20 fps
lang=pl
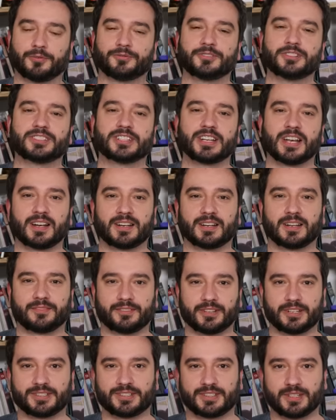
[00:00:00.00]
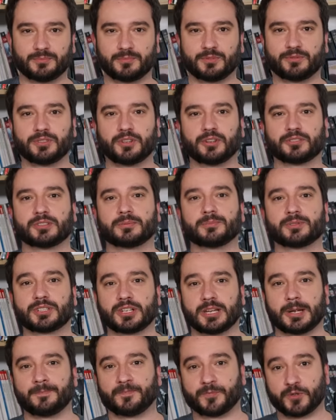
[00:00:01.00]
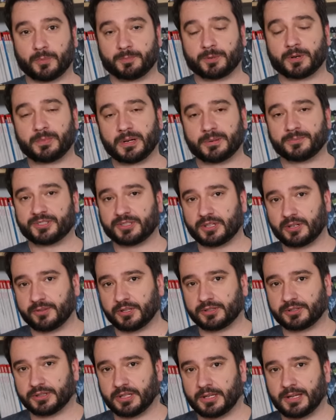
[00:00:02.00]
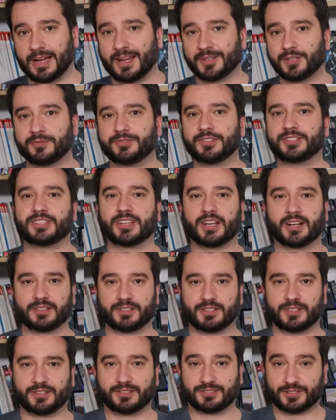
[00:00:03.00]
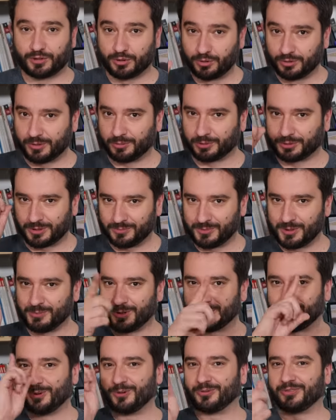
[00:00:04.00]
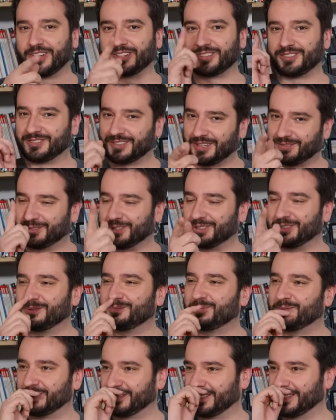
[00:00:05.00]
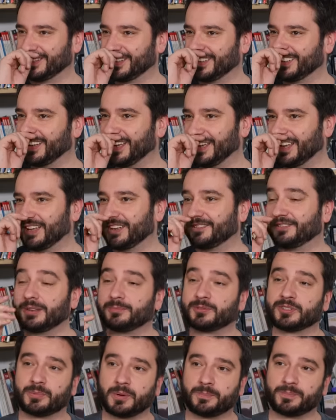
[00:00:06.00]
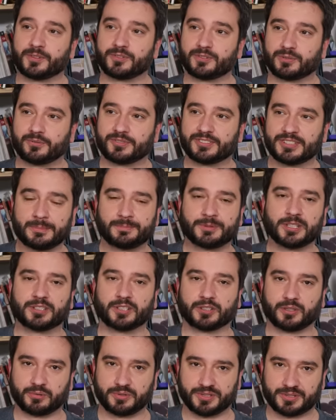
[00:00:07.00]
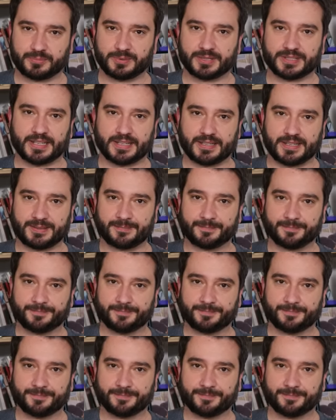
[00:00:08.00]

Oficjalna wersja mówi o tym, że to problemy zdrowotne, a nieoficjalnie, ze źródeł, którym nie mogę ufać, dawno ich nie było, no nie? Wiem, że po prostu wstępnie dekoruje sobie cele.